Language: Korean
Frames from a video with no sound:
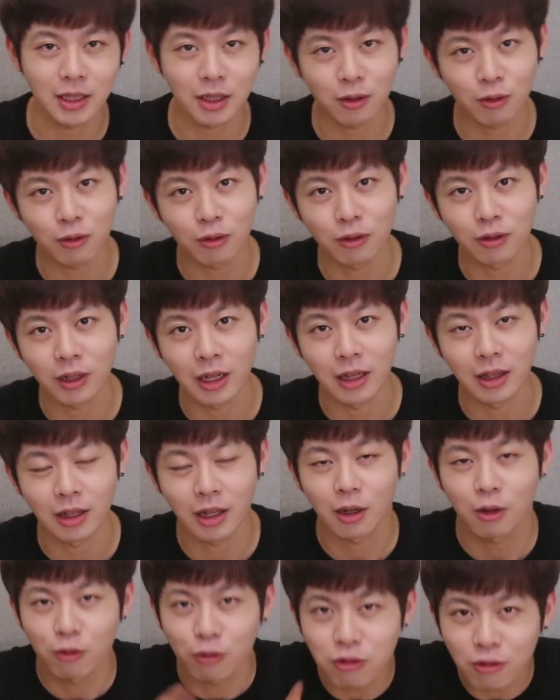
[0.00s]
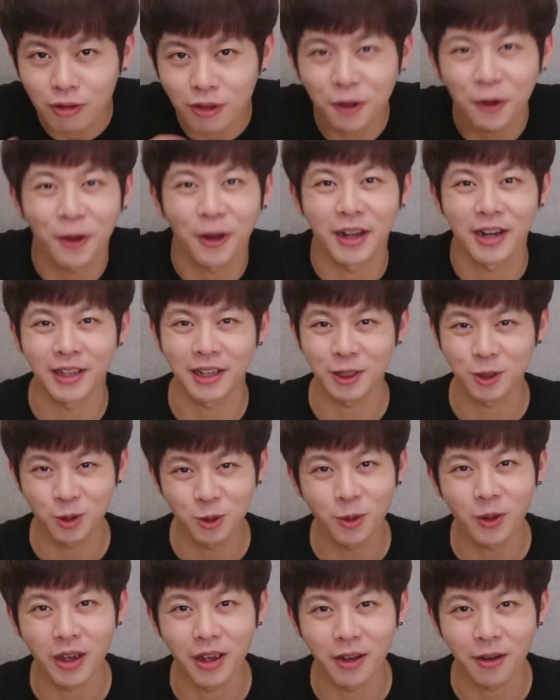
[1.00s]
친구들한테 훅 들어가는 게
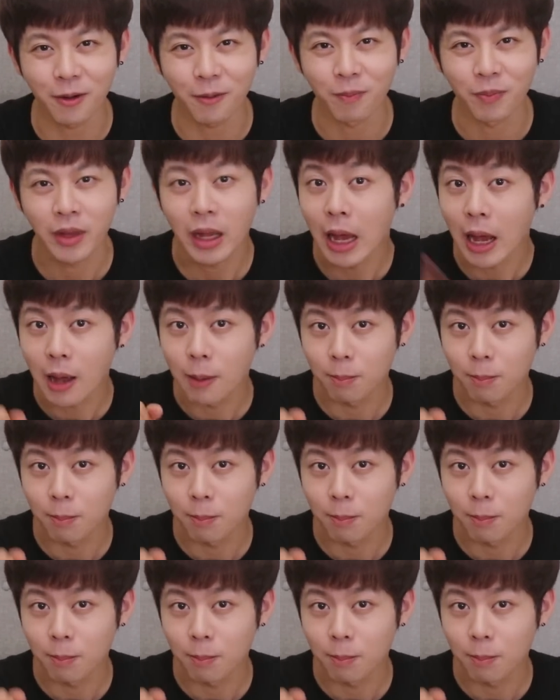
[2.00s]
중요해요.